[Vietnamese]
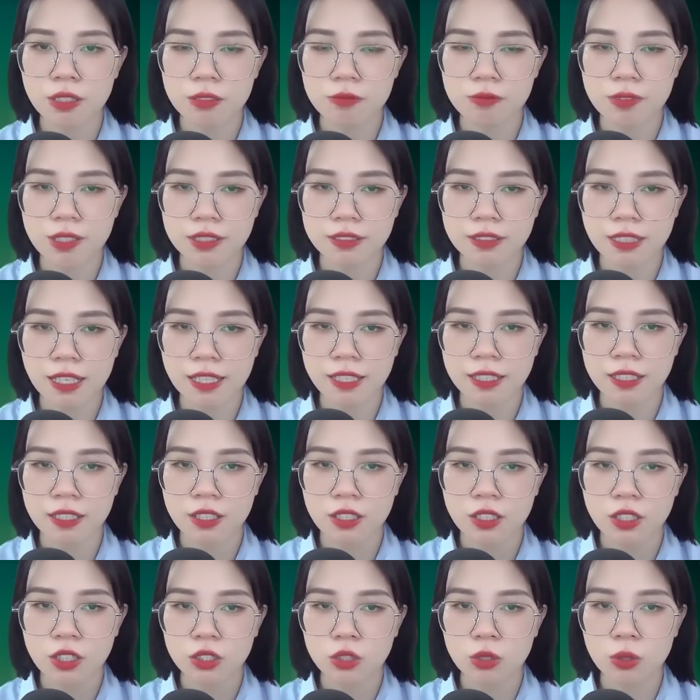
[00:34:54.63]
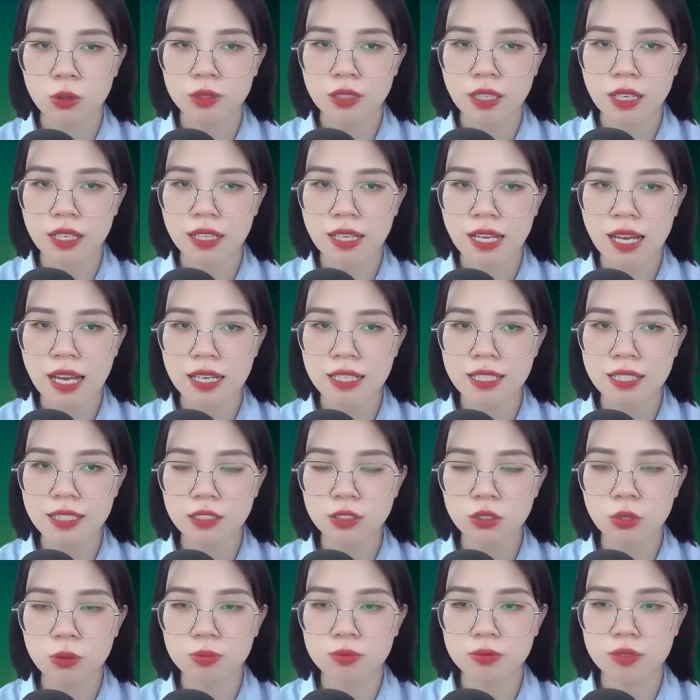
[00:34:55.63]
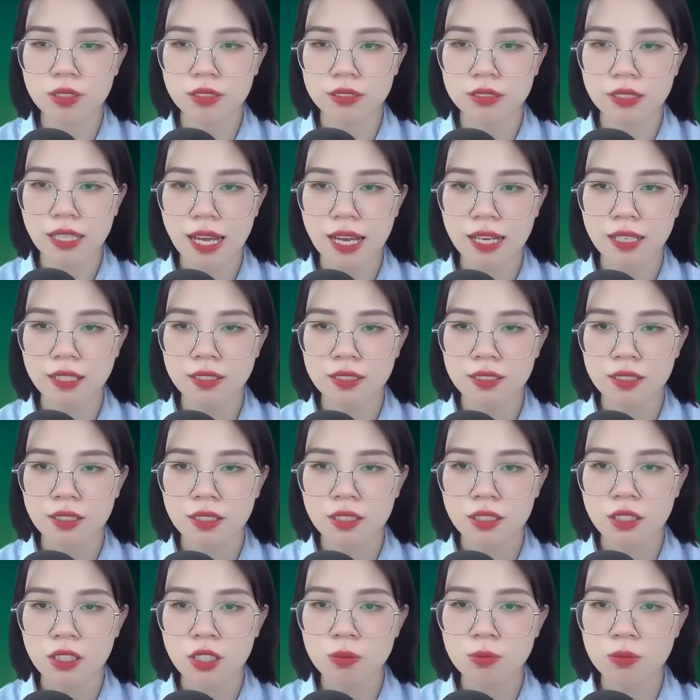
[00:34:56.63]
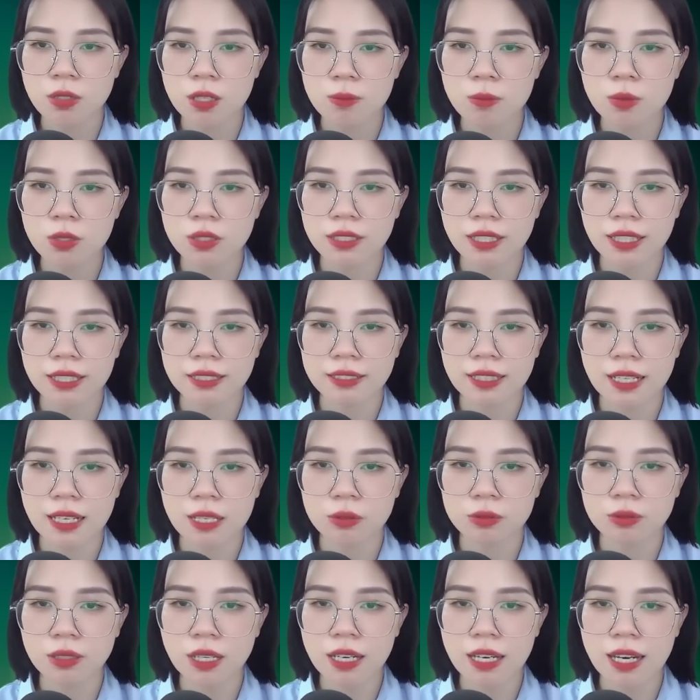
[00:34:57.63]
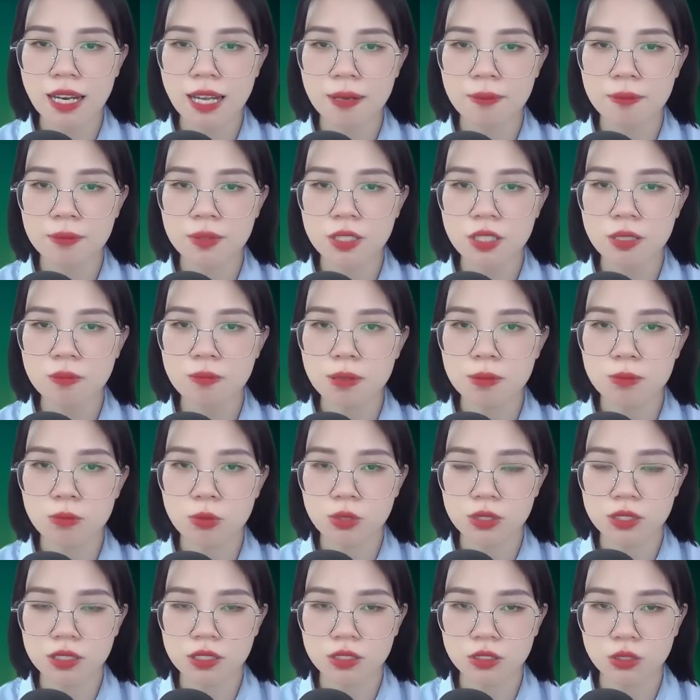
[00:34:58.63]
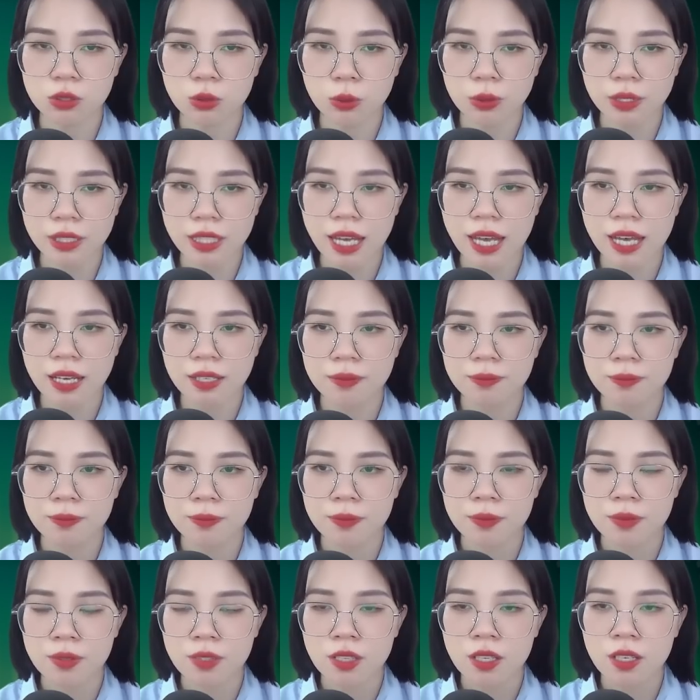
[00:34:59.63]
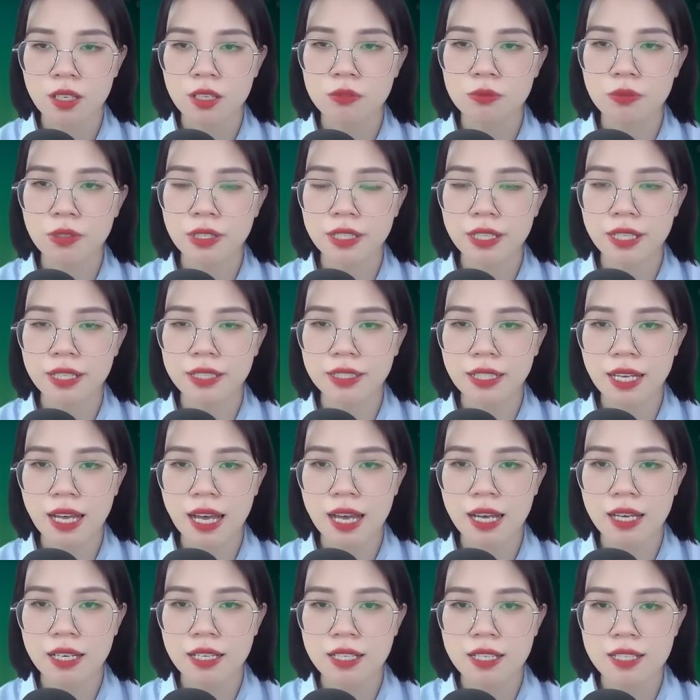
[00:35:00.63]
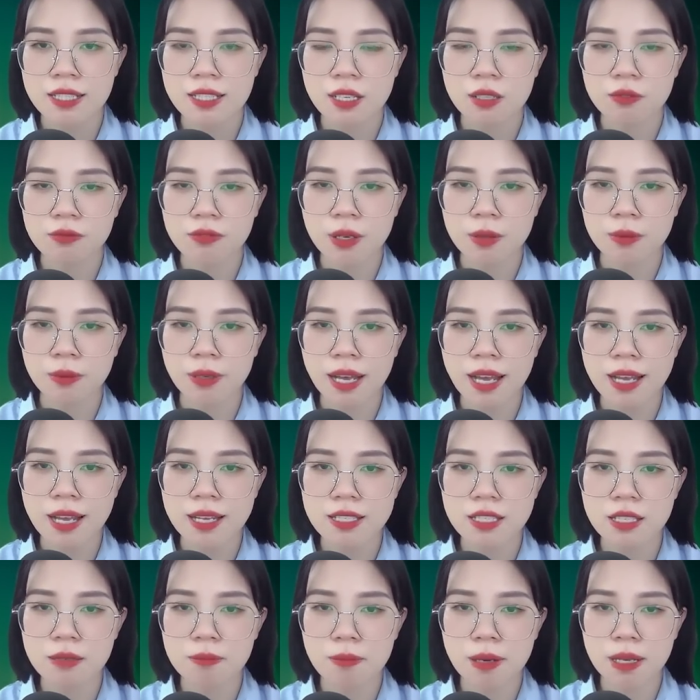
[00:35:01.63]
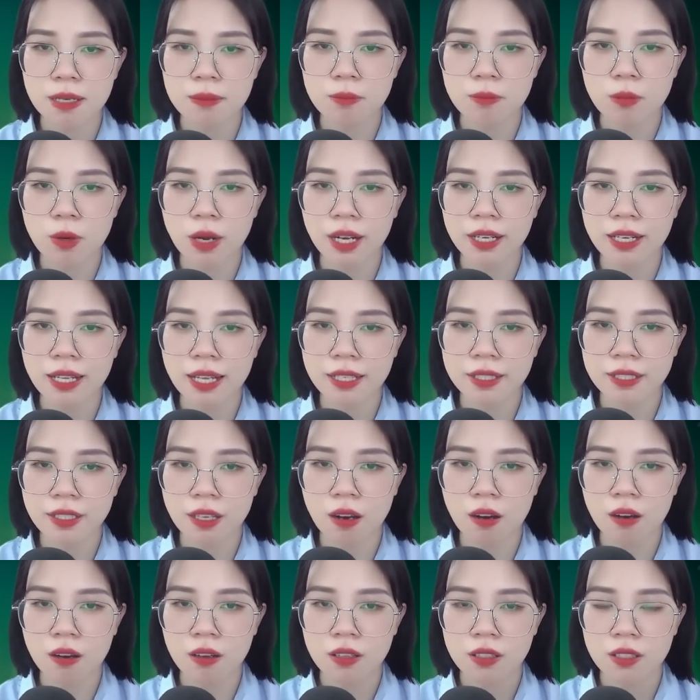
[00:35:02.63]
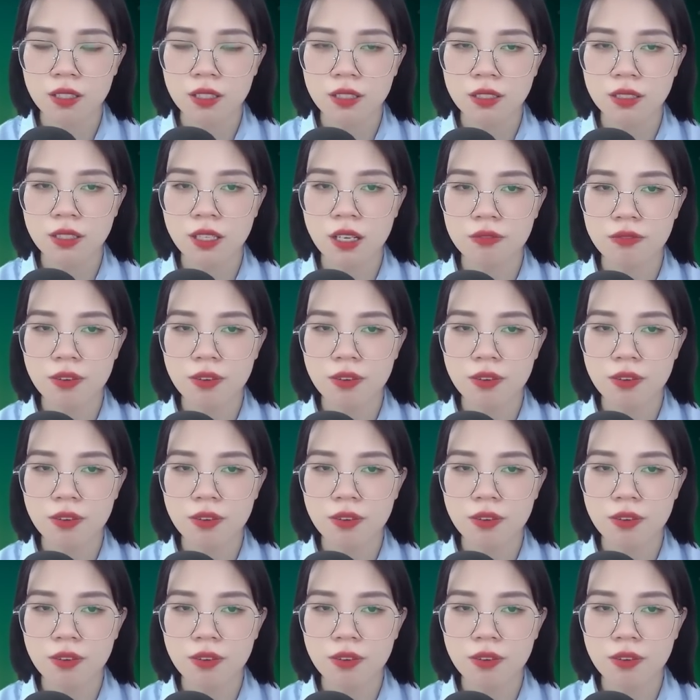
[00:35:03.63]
Tôi cảm thấy Thẩm Đình rất ngốc, không hề phát hiện ra ý đồ của Triệu Y Nhiên. Tôi hỏi một đống chuyện, cuối cùng Thẩm Đình cũng phát hiện. Lâm Hân, em đang ghen phải không?